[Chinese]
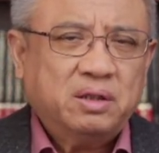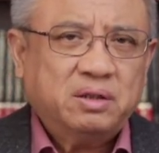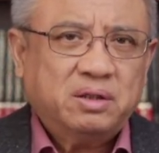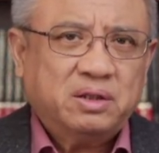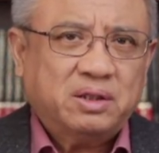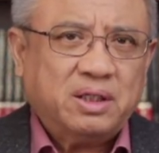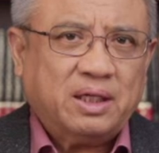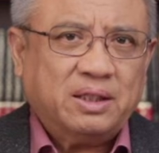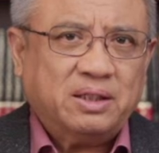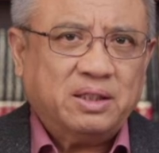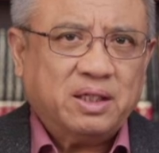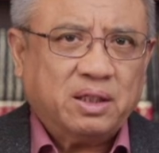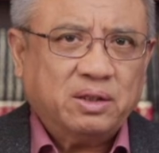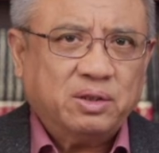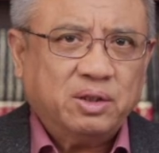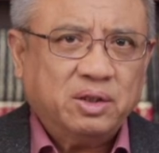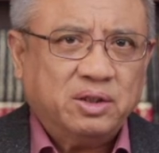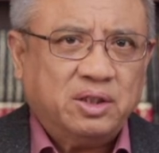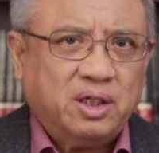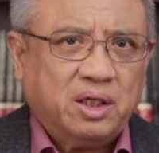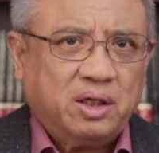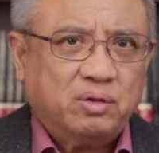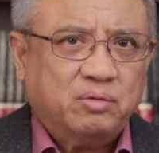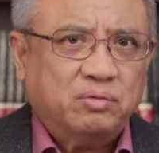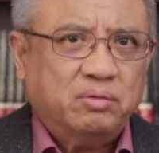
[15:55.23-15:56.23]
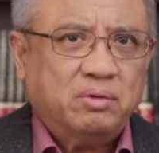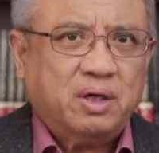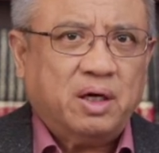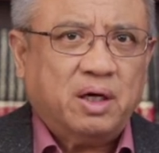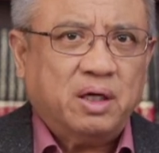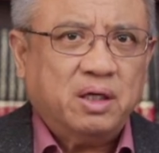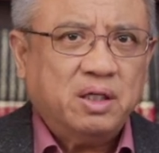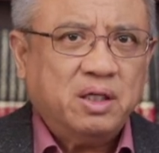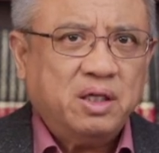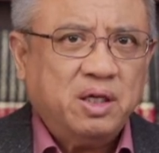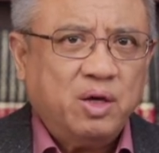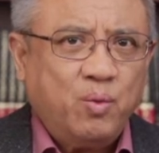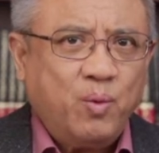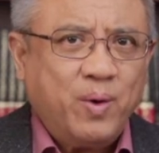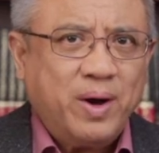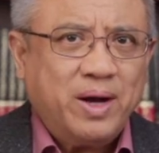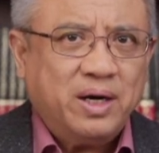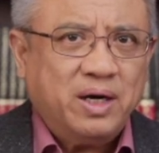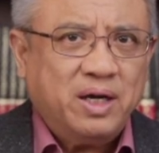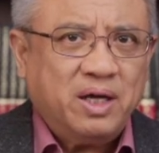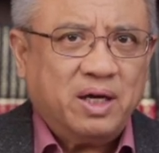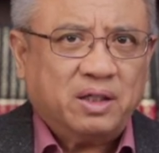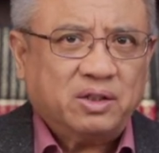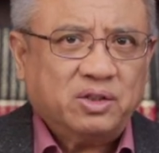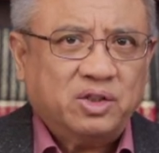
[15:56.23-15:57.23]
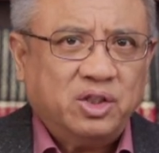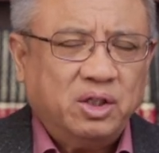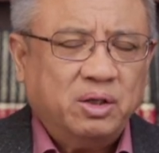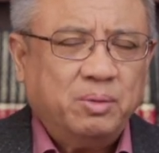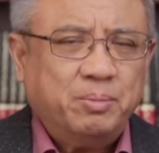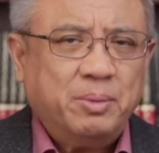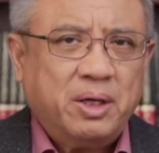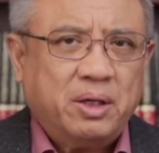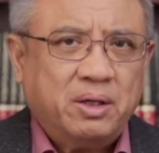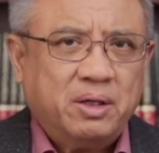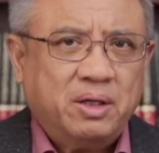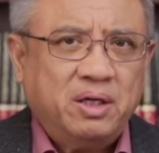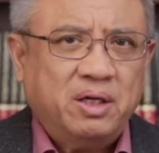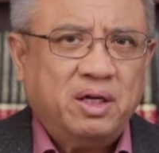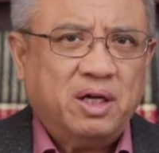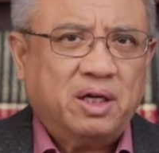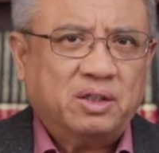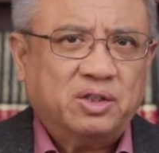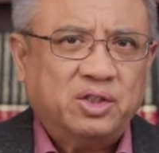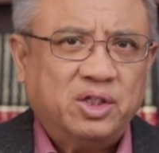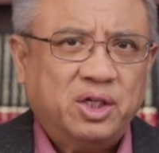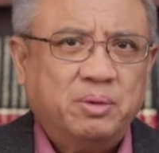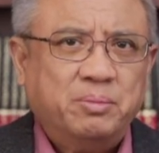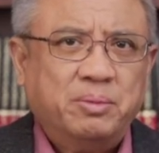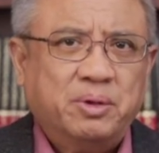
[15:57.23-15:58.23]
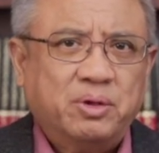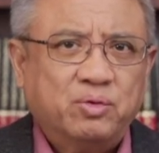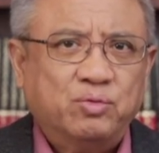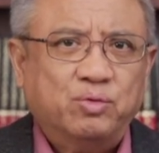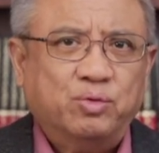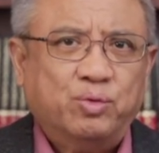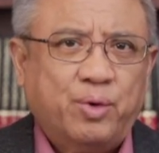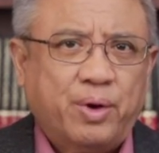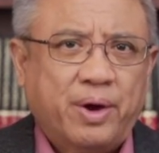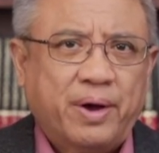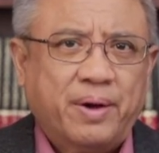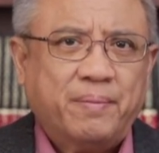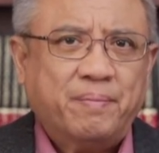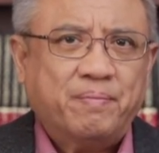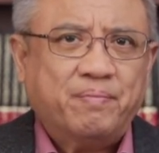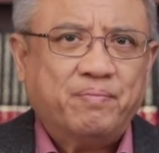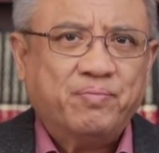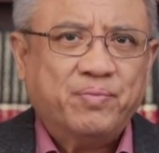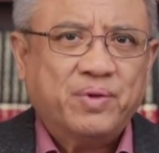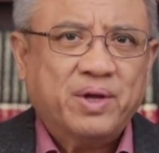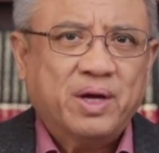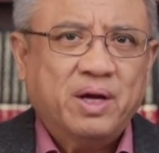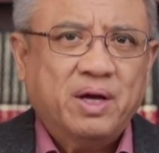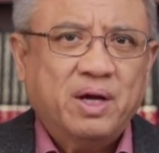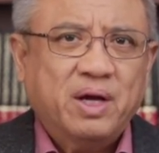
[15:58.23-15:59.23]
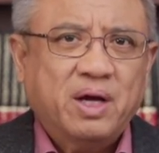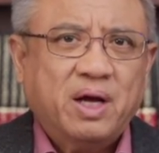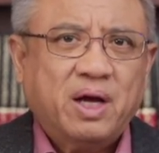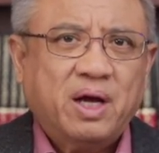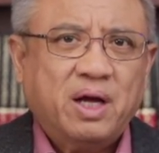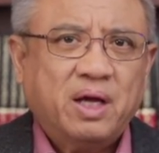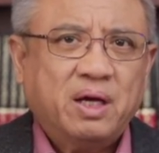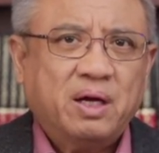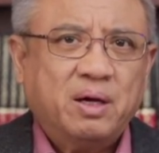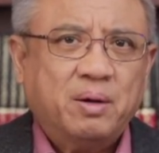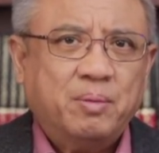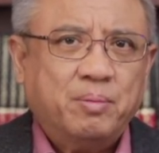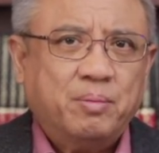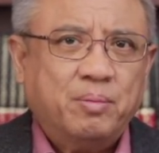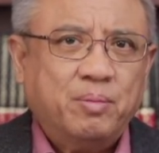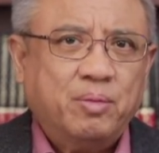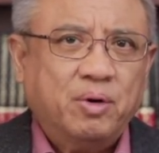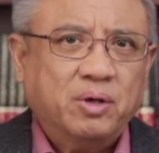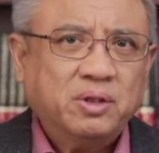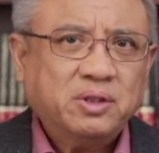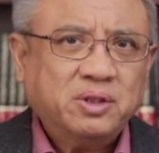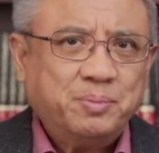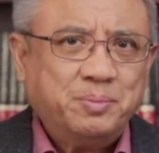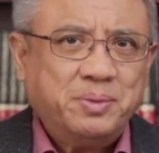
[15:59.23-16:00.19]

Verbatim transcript: 在加州解雇了12000名雇员，还有一个 Moz